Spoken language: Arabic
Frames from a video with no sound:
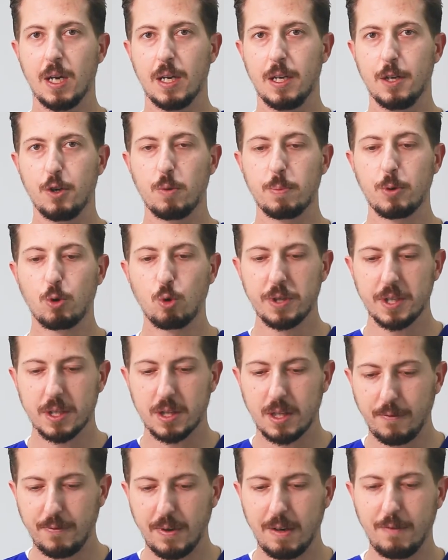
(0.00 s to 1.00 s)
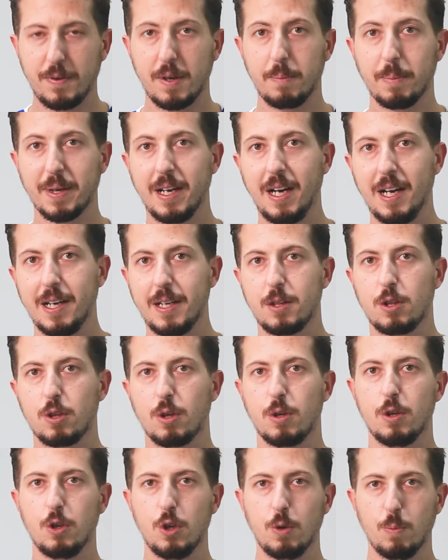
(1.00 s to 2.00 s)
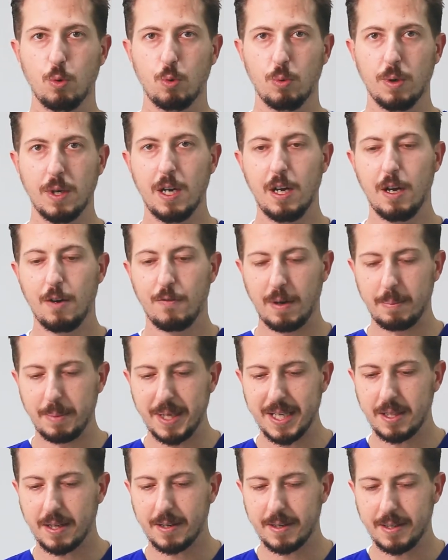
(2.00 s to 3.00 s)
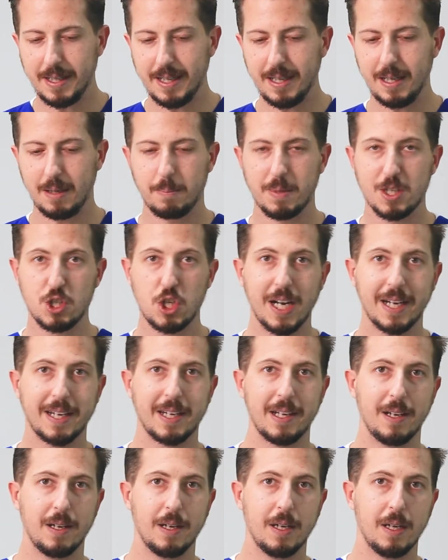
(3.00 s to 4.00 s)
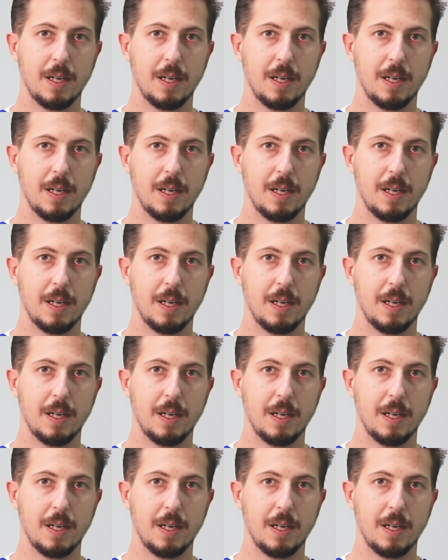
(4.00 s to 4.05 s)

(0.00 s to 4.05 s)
لانه بيكون الطفل في مرحله النمو فبنقدر نحل مشاكل